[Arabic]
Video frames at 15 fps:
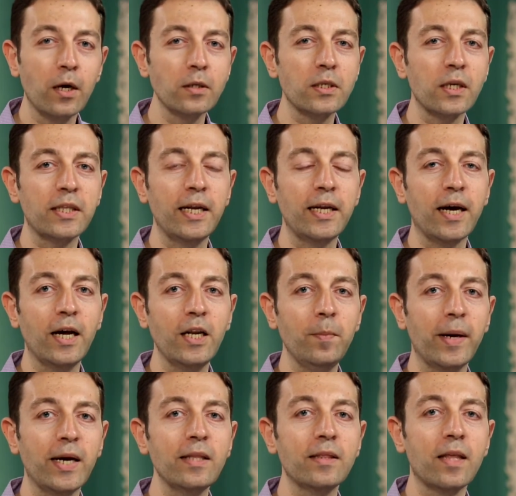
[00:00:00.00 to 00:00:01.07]
قصة تاني
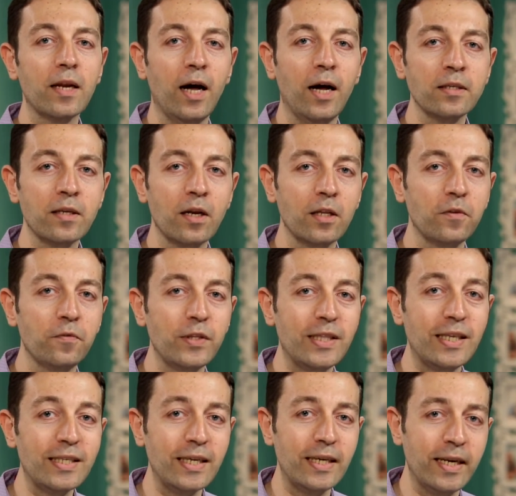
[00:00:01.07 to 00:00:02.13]
غريبة جدا حصلت في
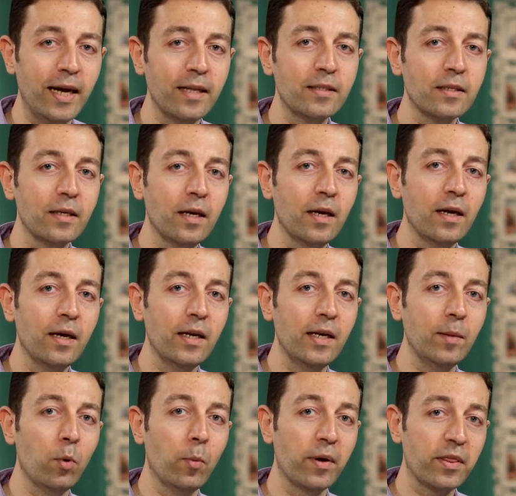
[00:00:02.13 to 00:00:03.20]
التسعينات
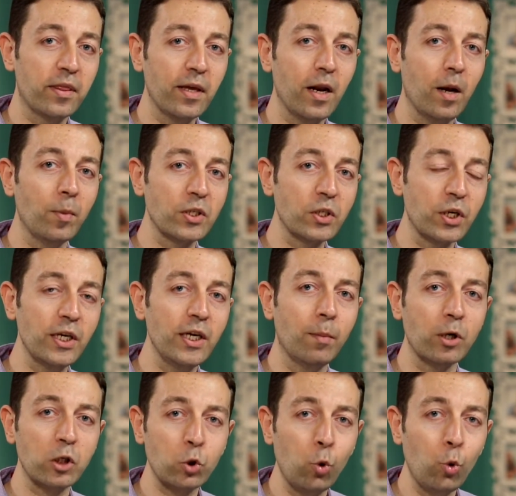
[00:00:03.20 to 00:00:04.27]
لممثلة مصرية
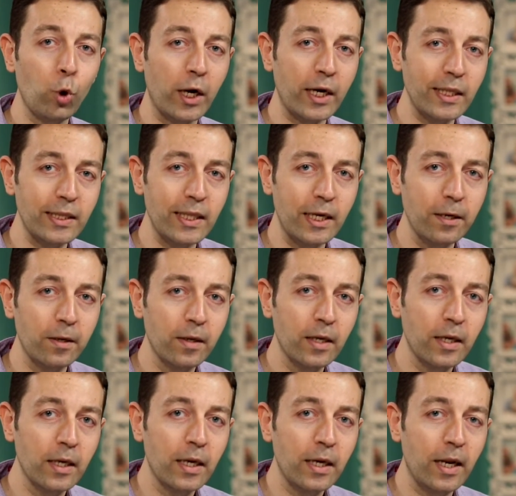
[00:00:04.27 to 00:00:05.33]
مشهورة جدا
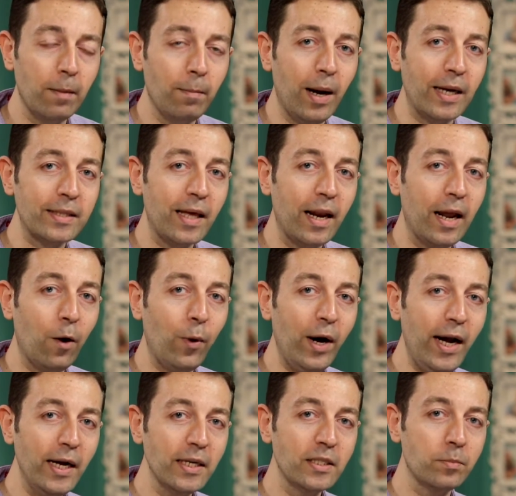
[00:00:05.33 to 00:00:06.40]
لما قتلها
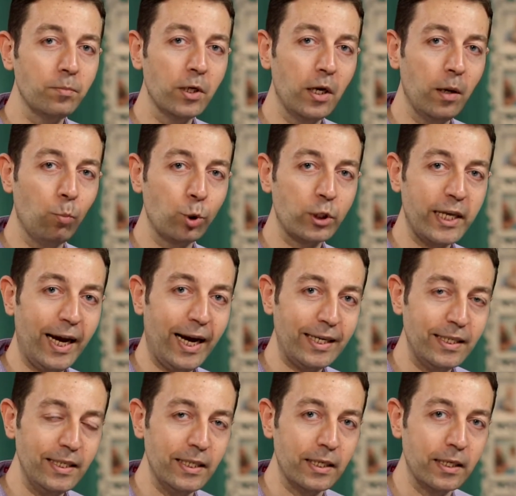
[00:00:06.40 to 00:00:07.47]
واحد من
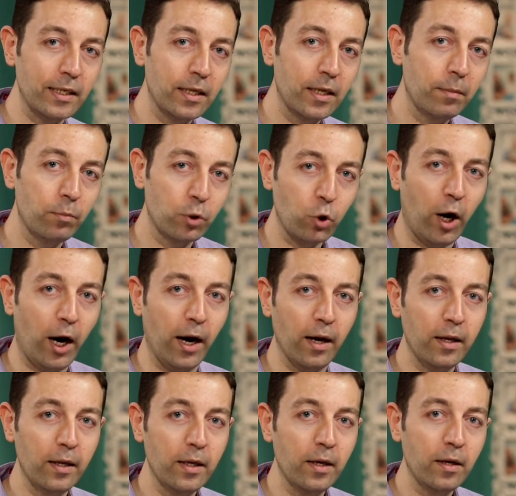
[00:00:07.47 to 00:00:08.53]
المساعدين بتوعها
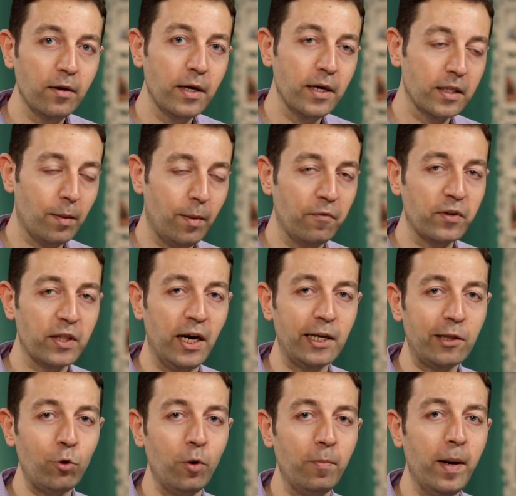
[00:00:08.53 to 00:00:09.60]
هي طبعا
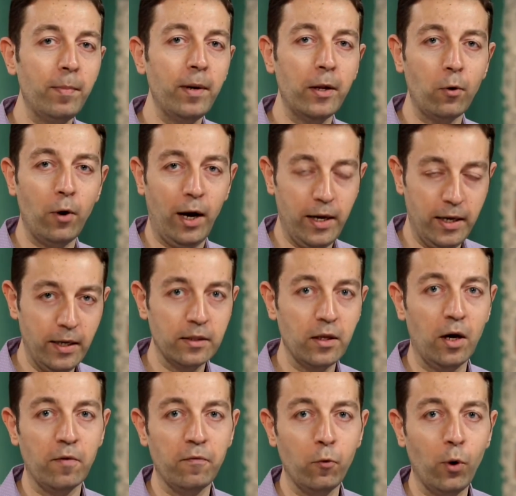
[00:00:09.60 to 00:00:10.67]
فتحت له الباب لأنه هي
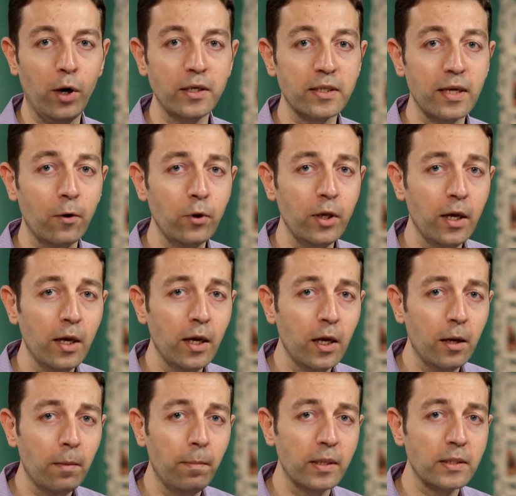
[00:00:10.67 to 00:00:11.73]
تعرفه كويس قوي
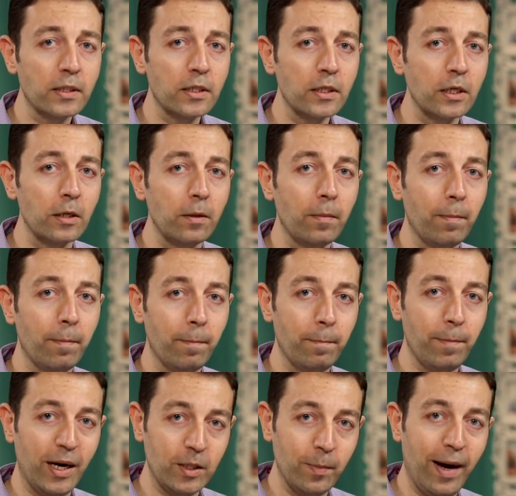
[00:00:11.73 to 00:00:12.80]
بس
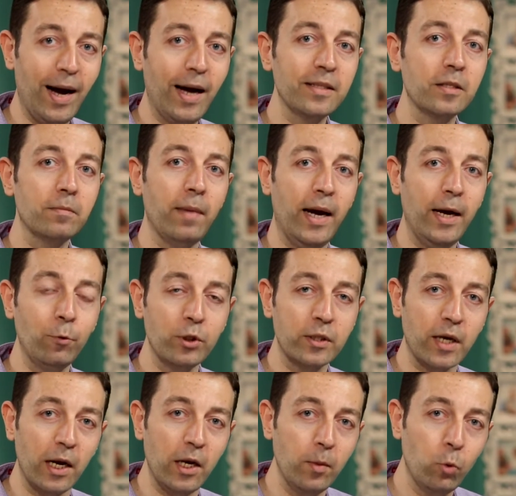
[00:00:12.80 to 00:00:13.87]
بعد ما قعدت معاه
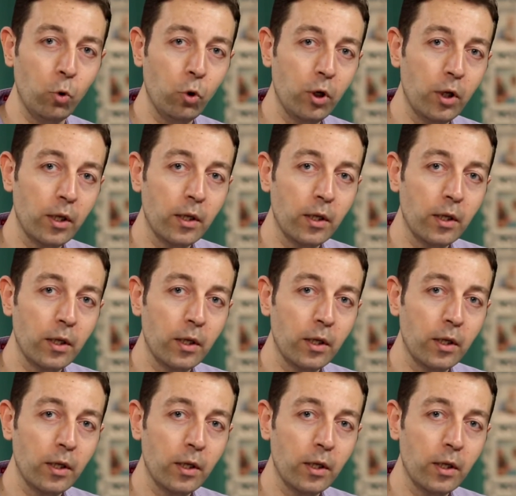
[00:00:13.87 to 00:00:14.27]
وتكلمه